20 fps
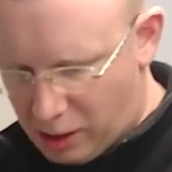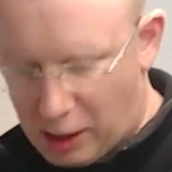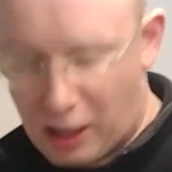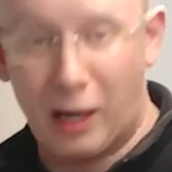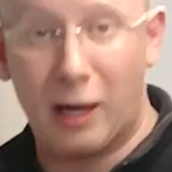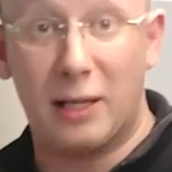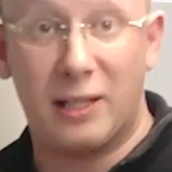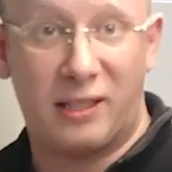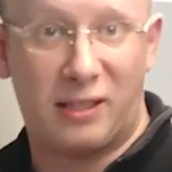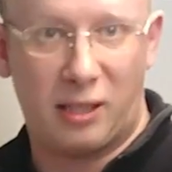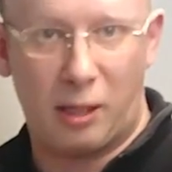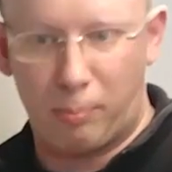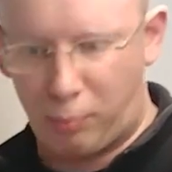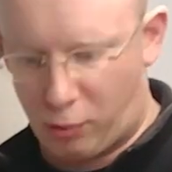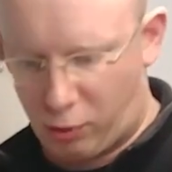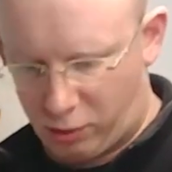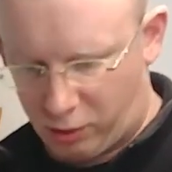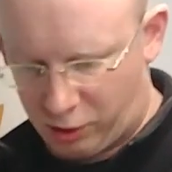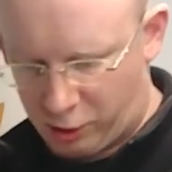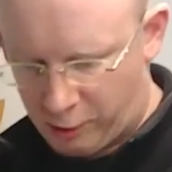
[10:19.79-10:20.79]

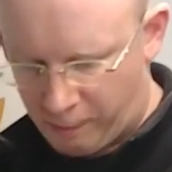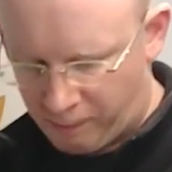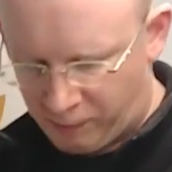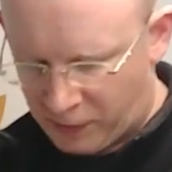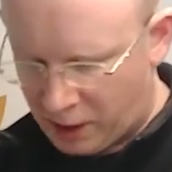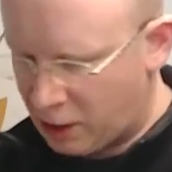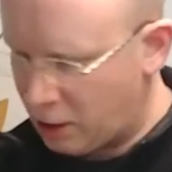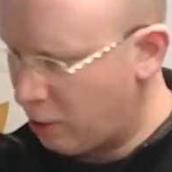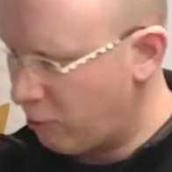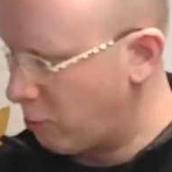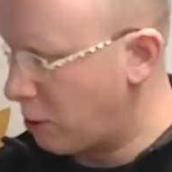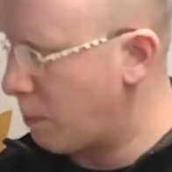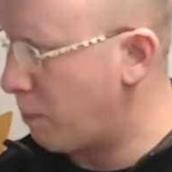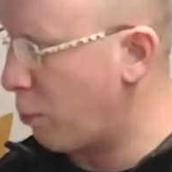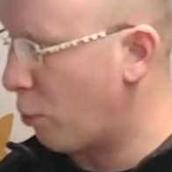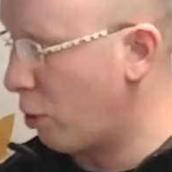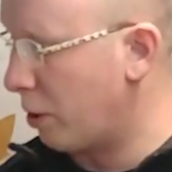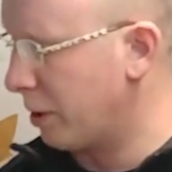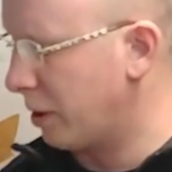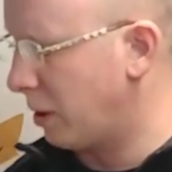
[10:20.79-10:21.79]
Haltebock. Wir
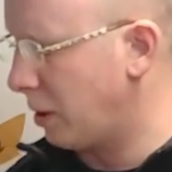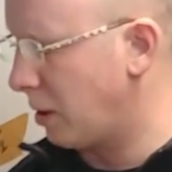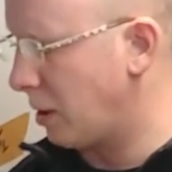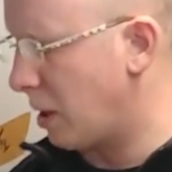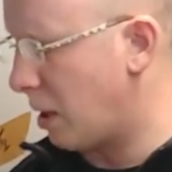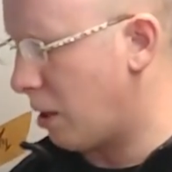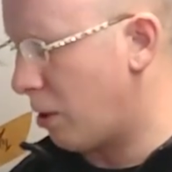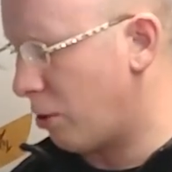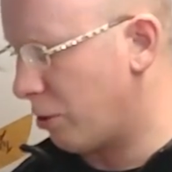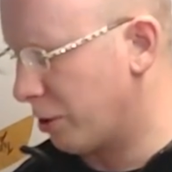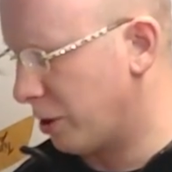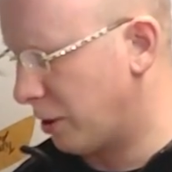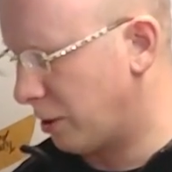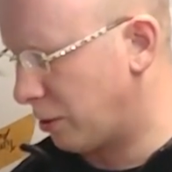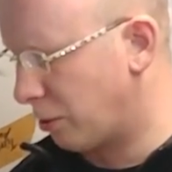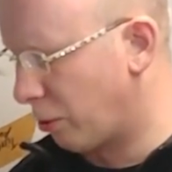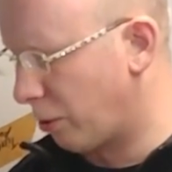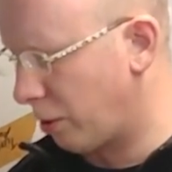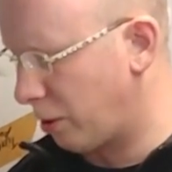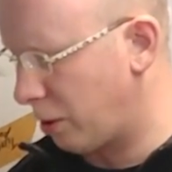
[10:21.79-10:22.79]
bohren hier ja auch
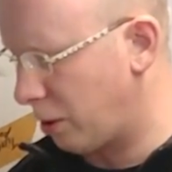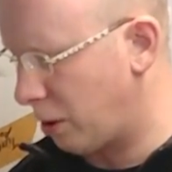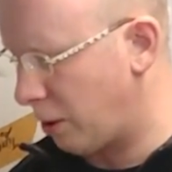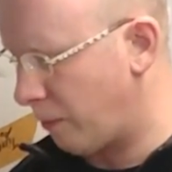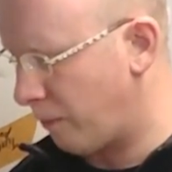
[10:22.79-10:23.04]
nicht durch.